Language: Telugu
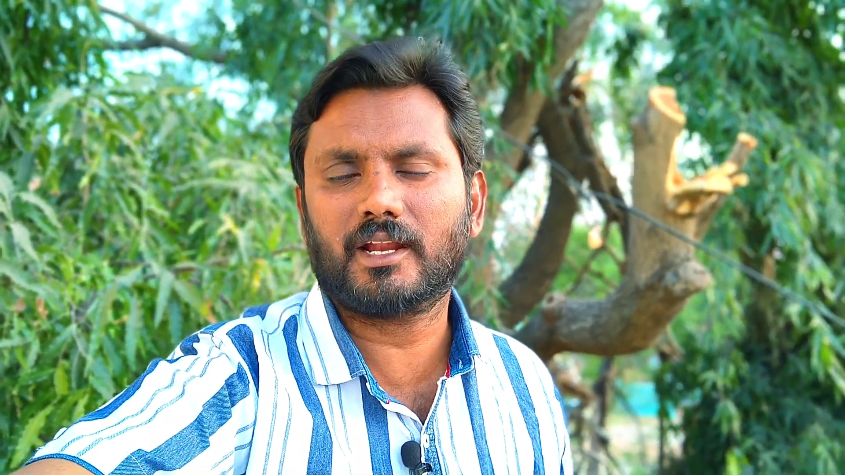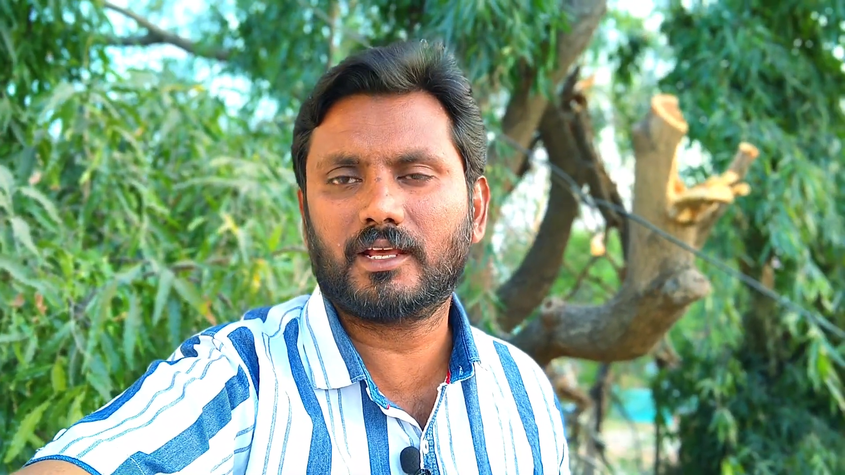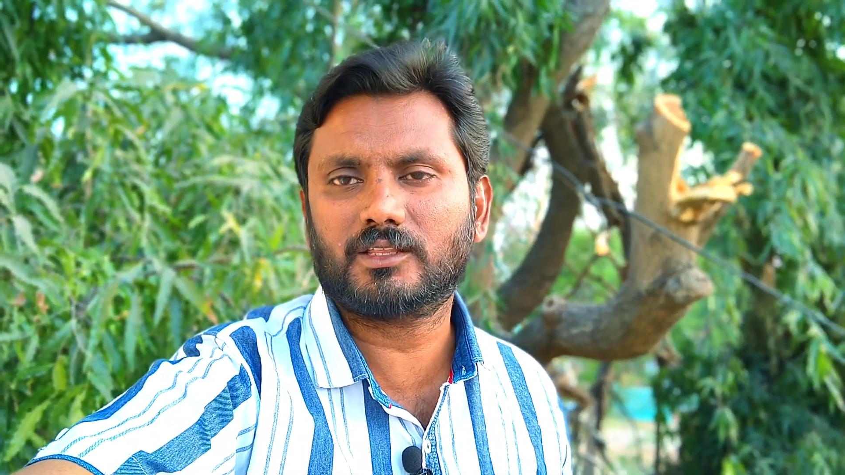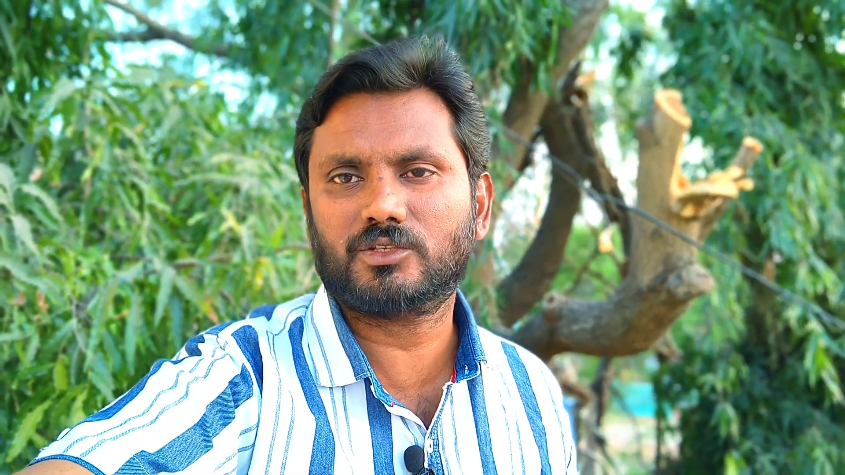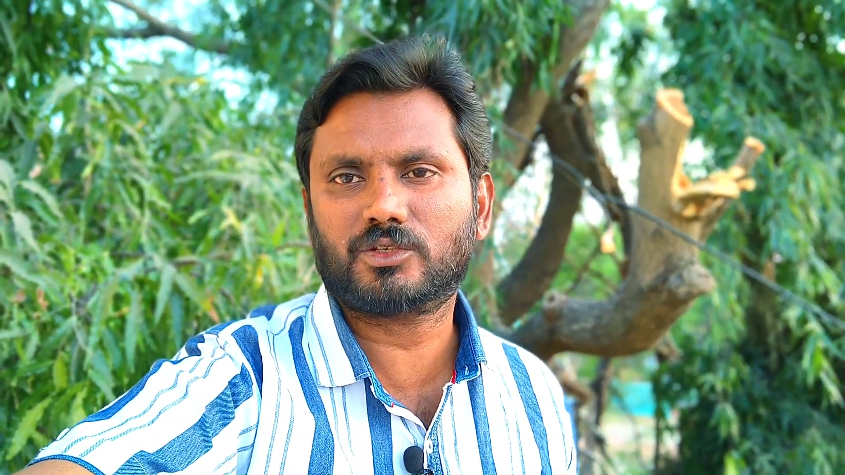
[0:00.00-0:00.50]

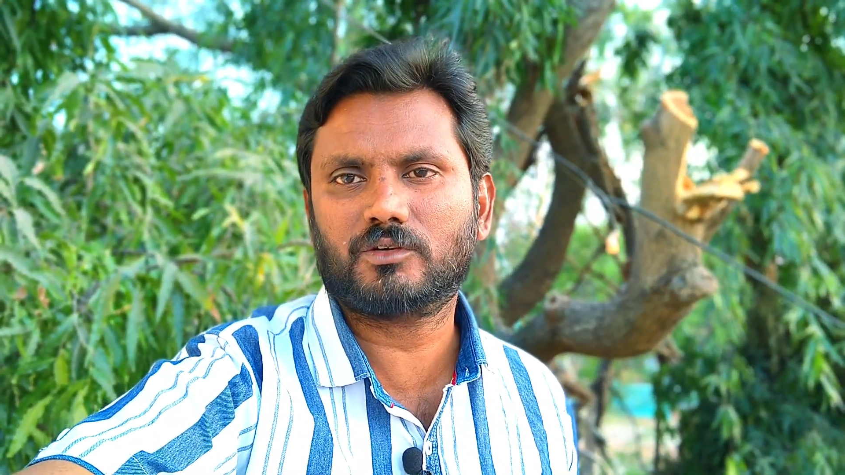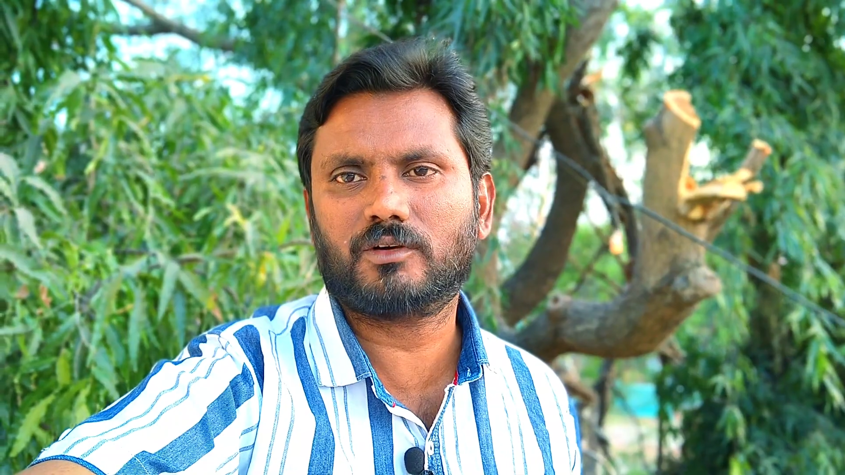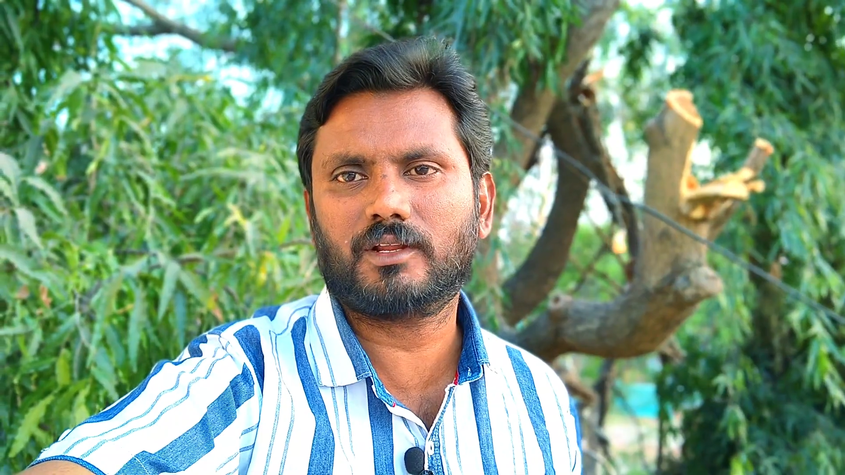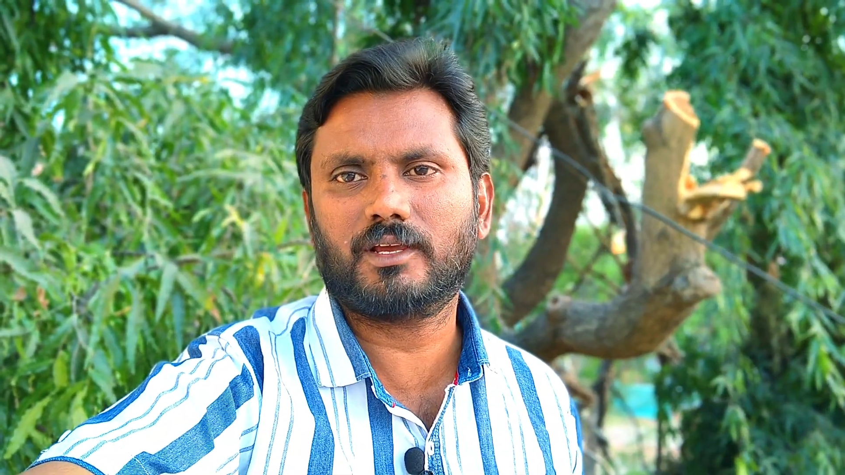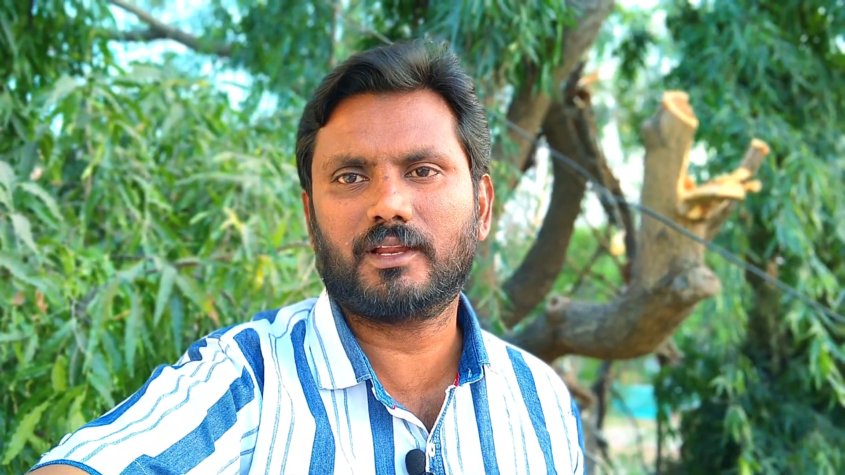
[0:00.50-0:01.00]
ఎలా
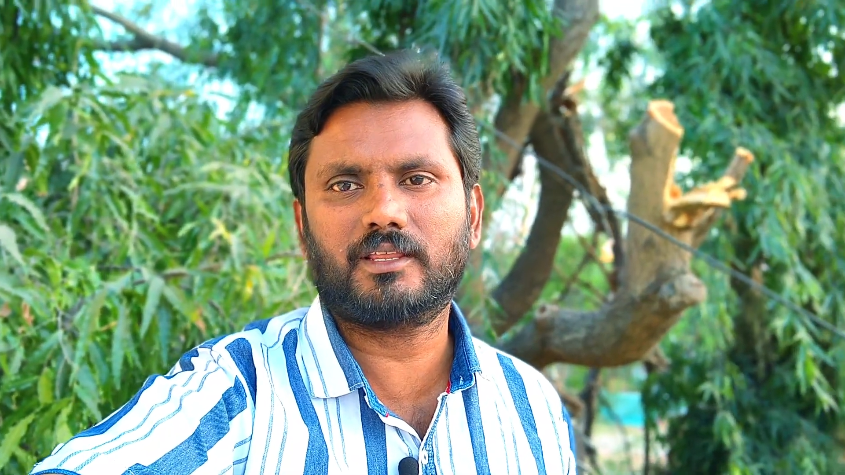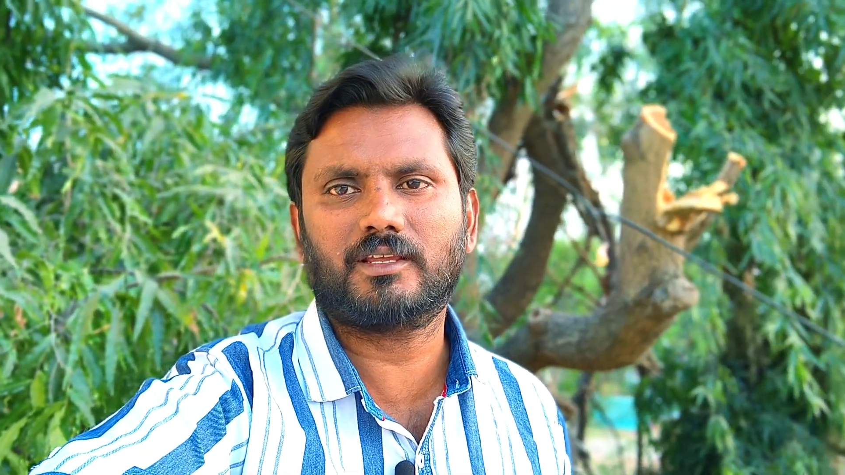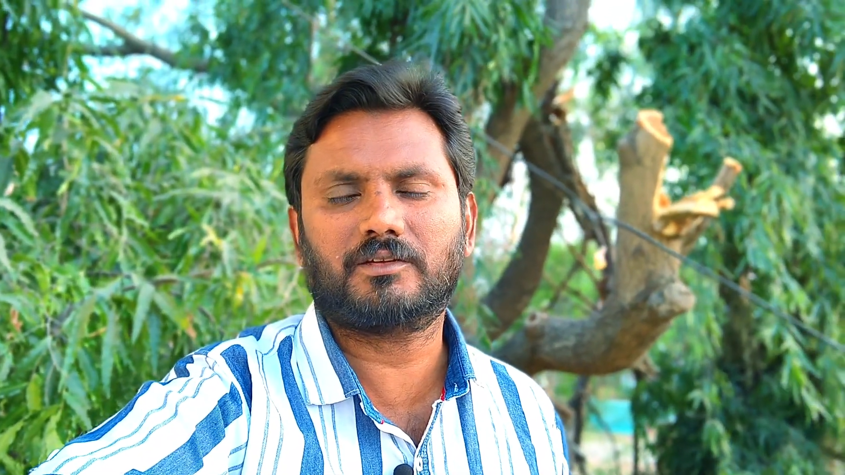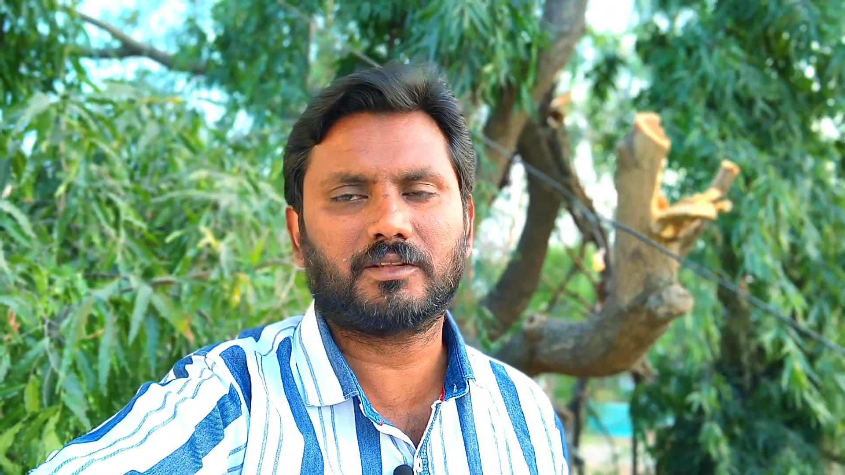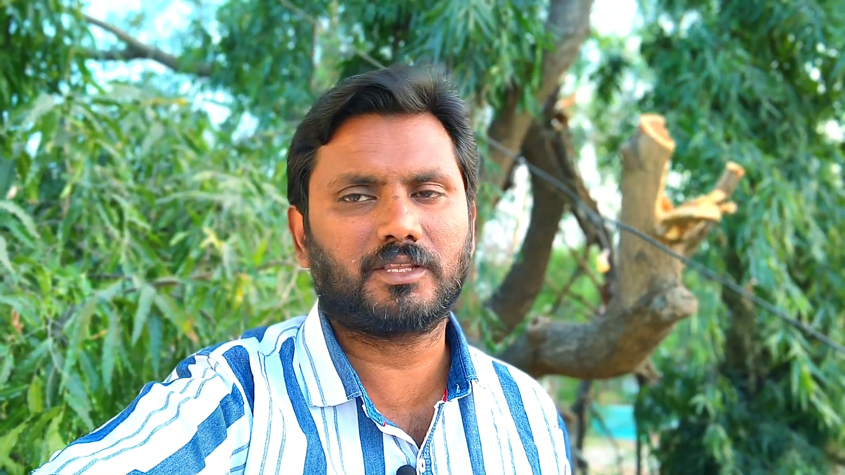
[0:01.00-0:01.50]
తీసుకోవాలి అనేది
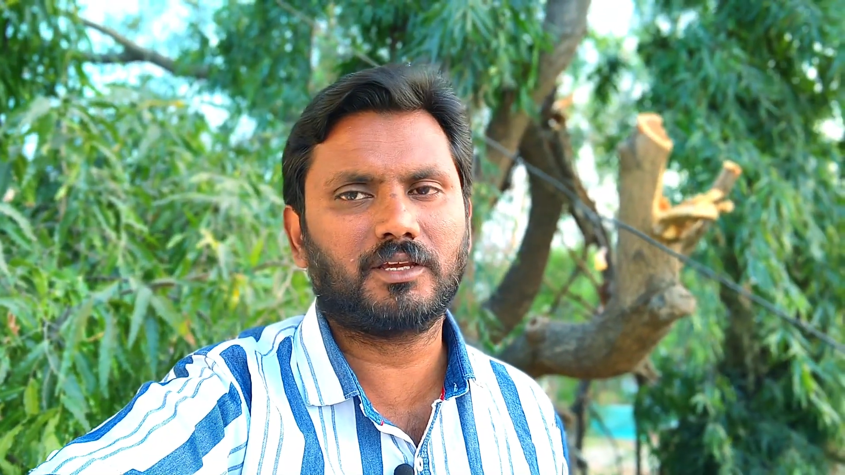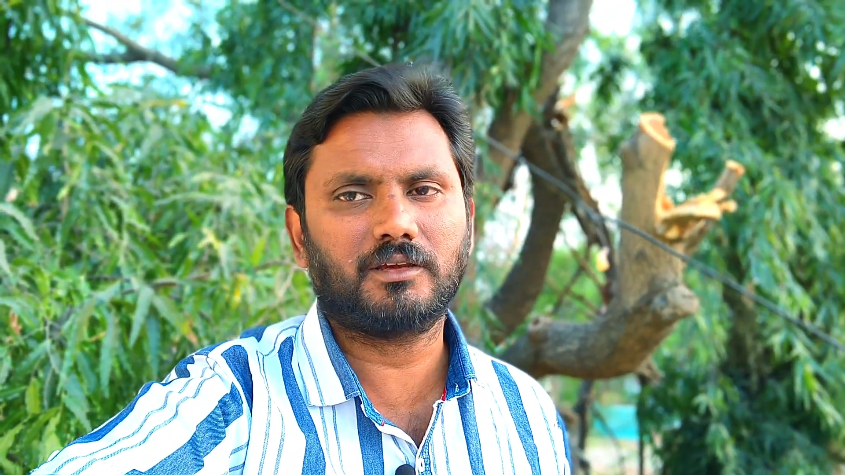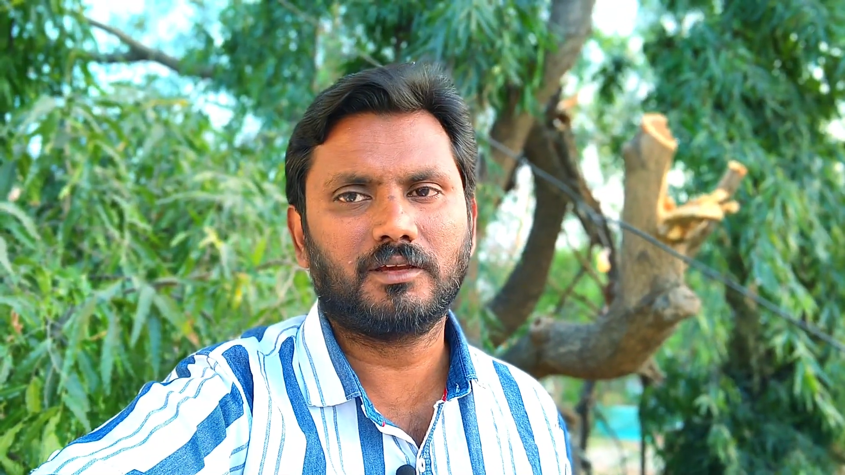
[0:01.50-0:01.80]
ఎట్లయితే